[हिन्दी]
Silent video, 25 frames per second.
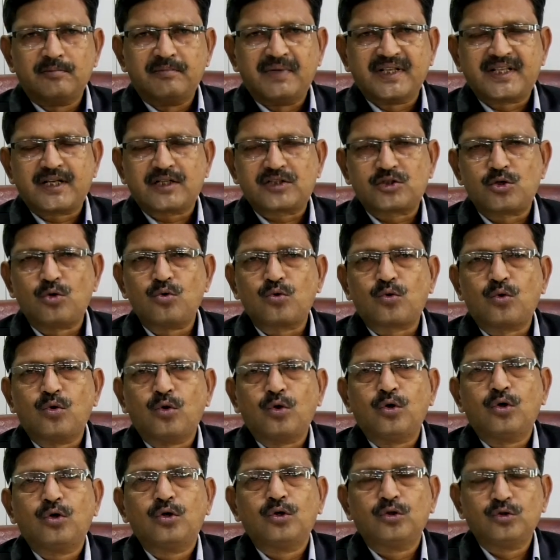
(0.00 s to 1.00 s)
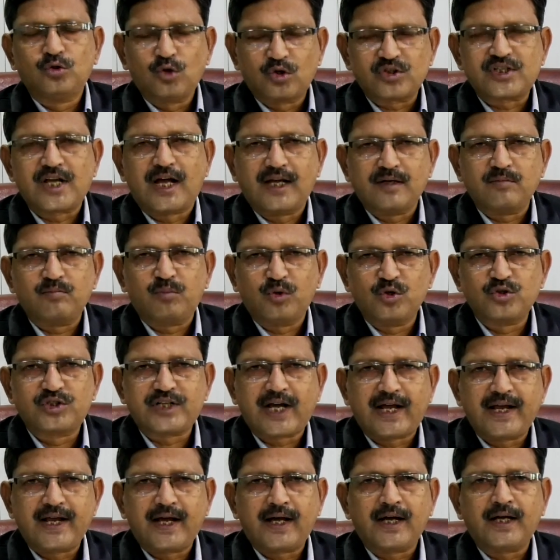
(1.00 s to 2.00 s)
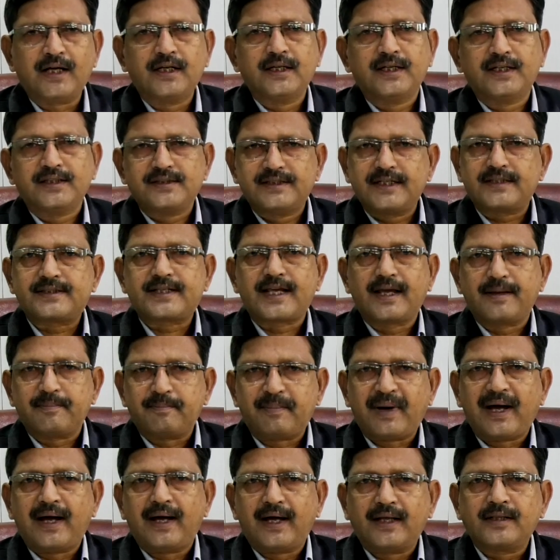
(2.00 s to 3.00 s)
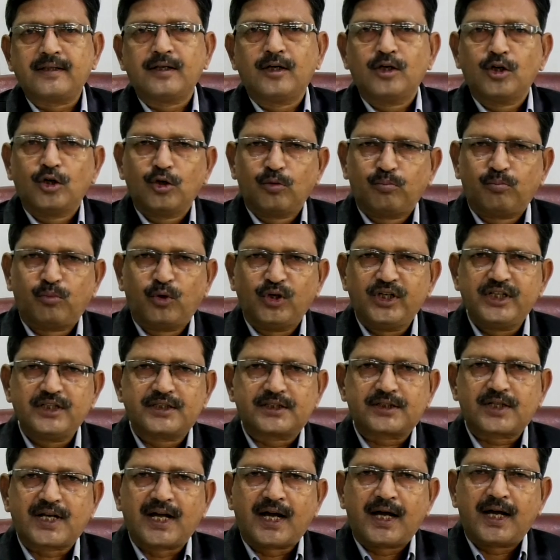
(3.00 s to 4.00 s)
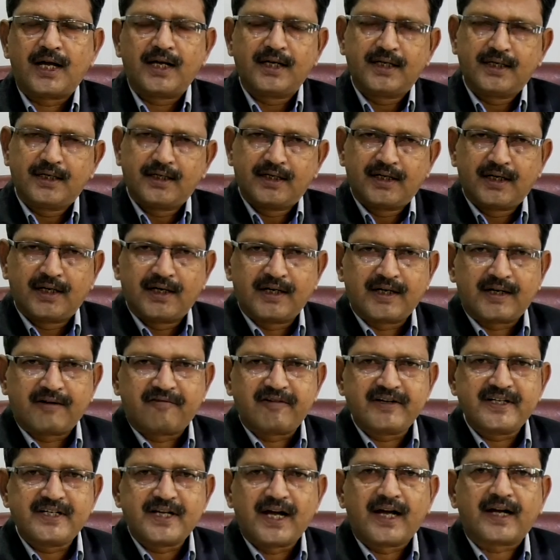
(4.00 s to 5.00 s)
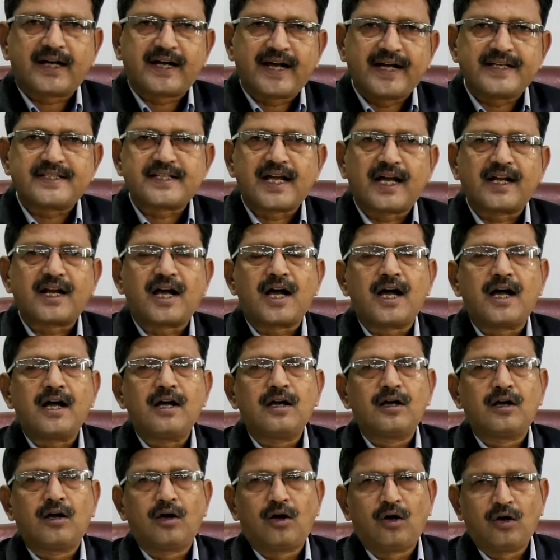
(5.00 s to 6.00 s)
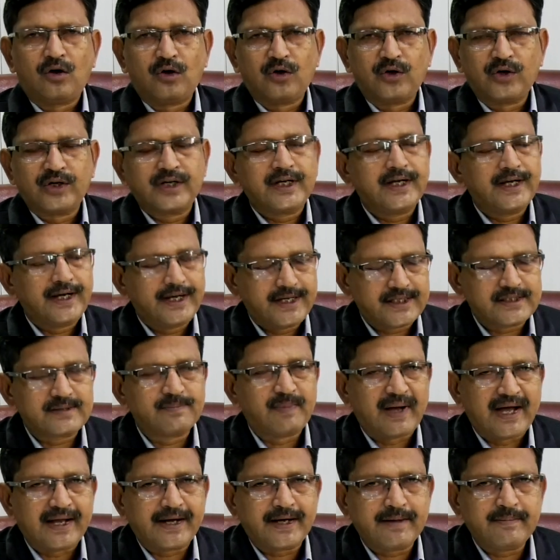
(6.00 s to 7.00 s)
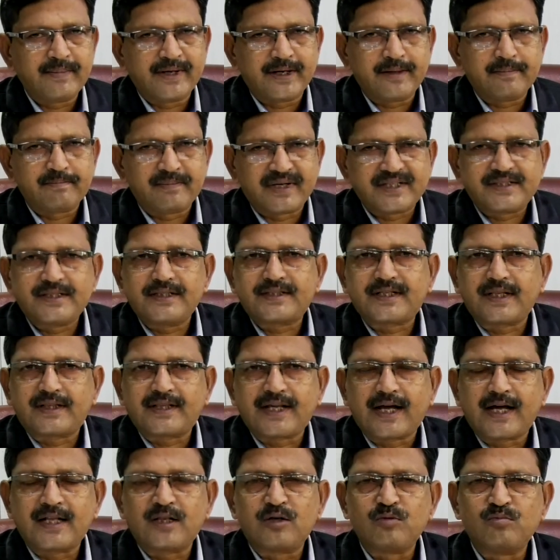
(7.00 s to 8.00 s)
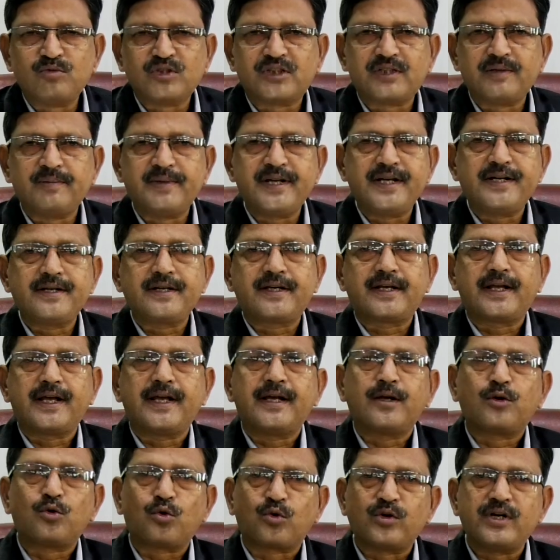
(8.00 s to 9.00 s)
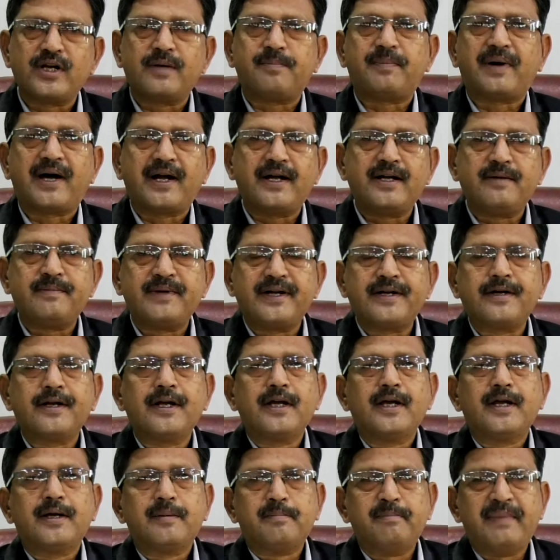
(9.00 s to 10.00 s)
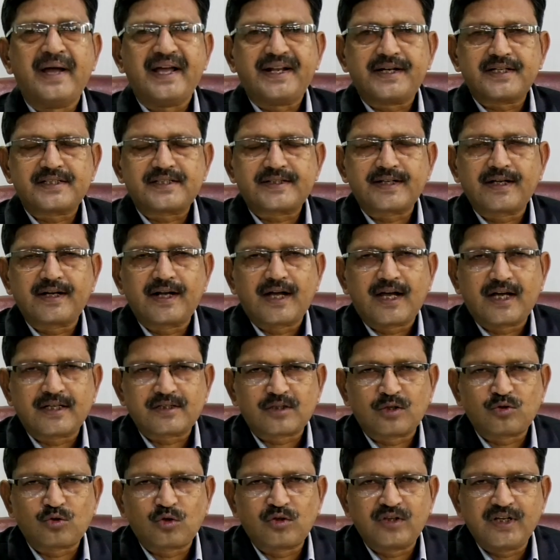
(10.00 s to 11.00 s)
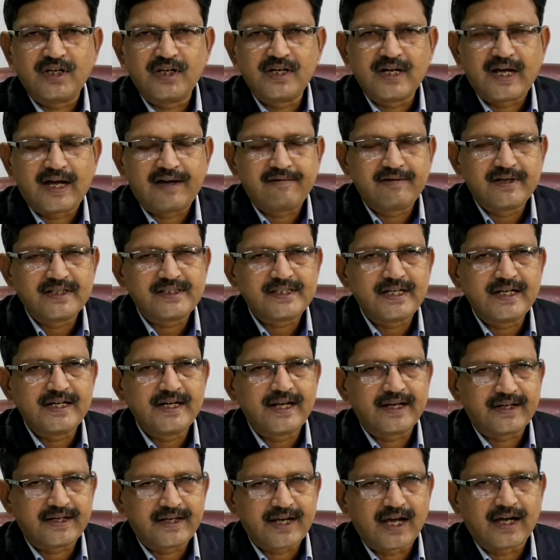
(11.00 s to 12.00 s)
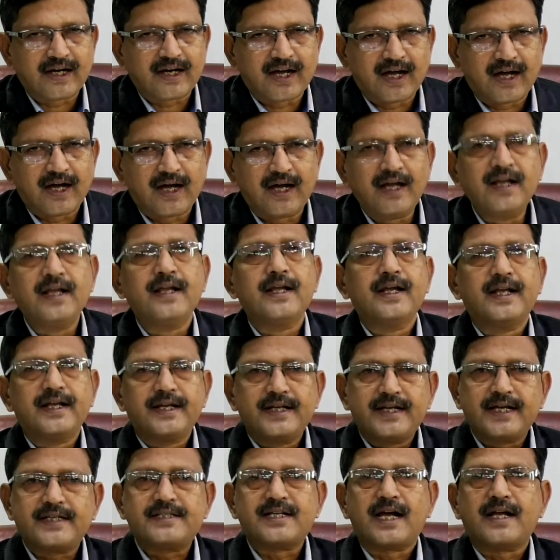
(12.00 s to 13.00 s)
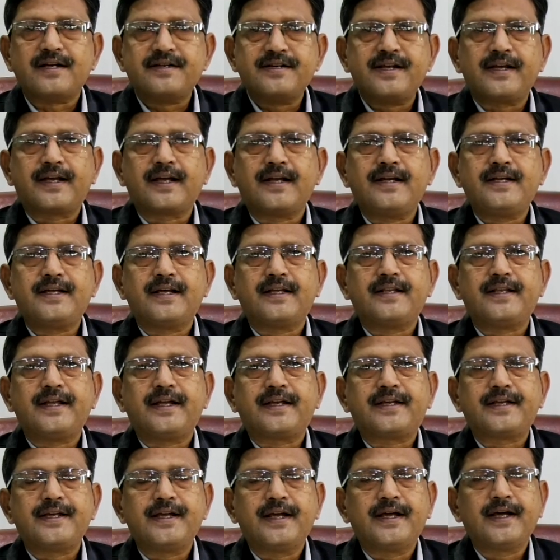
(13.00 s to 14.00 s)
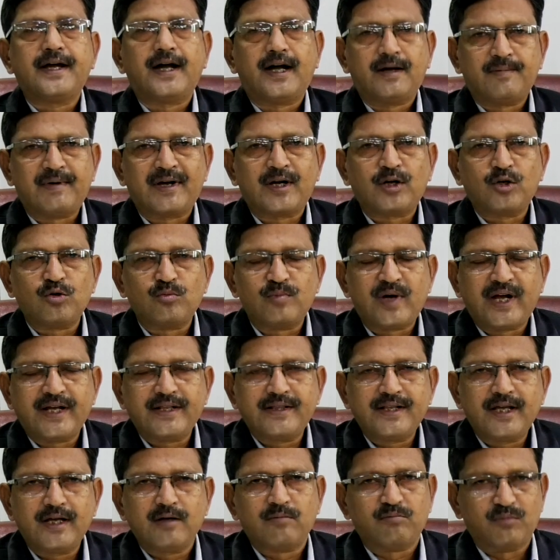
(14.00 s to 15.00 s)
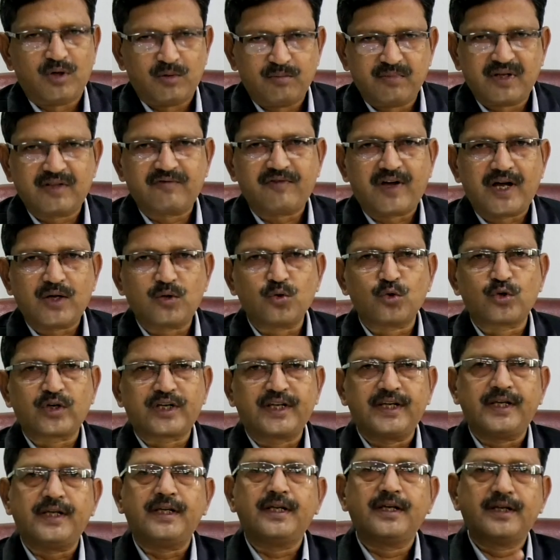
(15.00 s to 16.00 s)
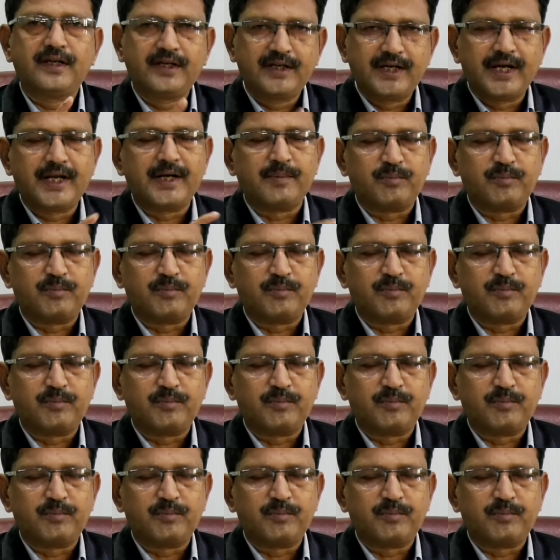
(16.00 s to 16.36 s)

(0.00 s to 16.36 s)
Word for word: मदरसों को नुकसान पहुंचाया जिसके बाद पुलिस का रवैया कैसा रहा और इस बारे में मजलिस मुस्लिमीन के रुकन पार्लियामेंट बैरिस्टर असदुद्दीन अवैसी ने क्या कहा यह जानने के लिए देखिए हमारे नुमाइंदे मोहम्मद फ़ारूक की ये